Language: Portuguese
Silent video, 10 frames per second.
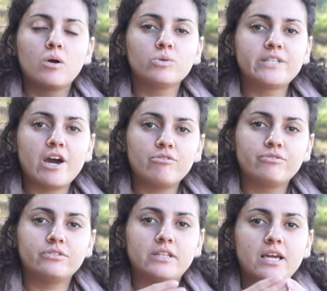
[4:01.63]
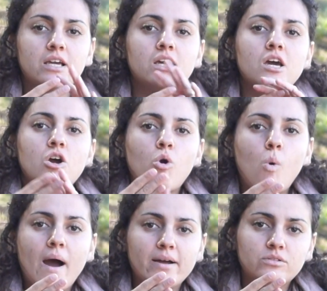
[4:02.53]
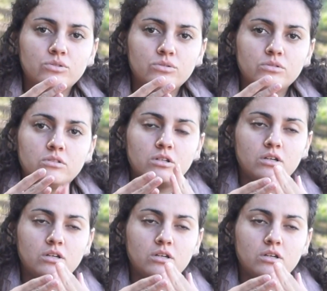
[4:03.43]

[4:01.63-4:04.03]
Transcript: O Delphi tem quatro uh,